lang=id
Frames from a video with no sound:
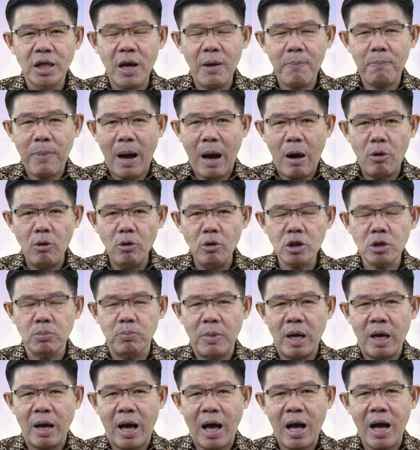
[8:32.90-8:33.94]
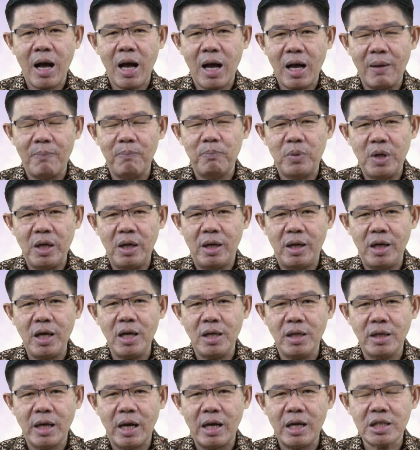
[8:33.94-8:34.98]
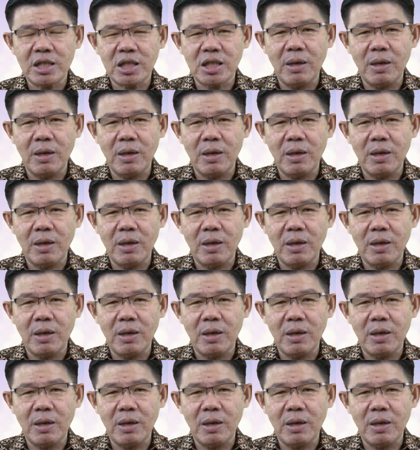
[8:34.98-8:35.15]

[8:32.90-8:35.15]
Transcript: jadi Paulus menganggap dirinya